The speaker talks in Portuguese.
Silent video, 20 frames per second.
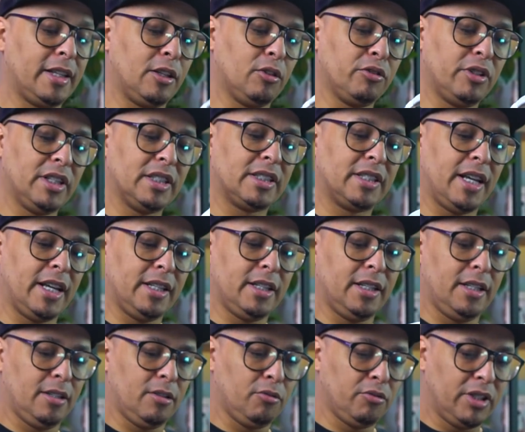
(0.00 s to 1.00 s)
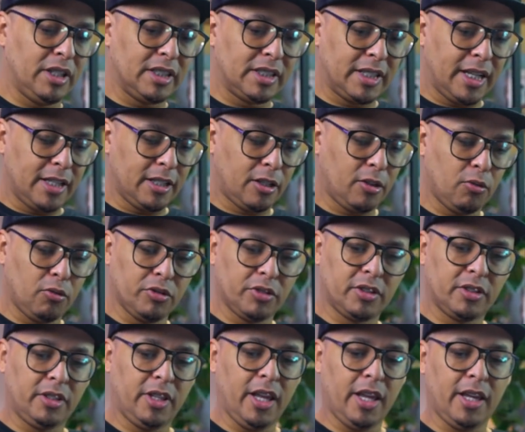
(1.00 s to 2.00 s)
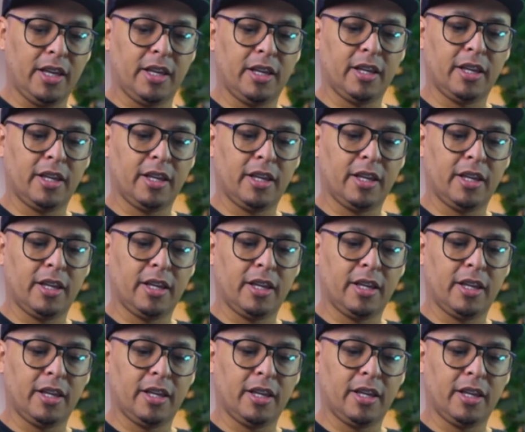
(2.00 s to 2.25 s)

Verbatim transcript: tem um design, um design que eu gostei.